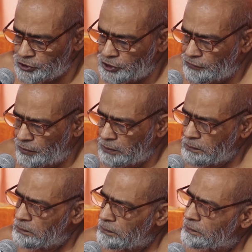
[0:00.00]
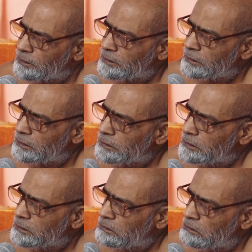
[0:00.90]
जीवन
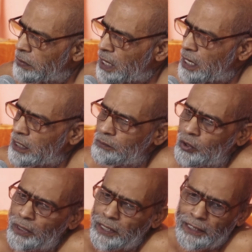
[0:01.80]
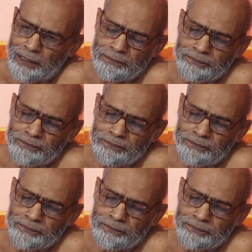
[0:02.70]
बड़ा अनमोल है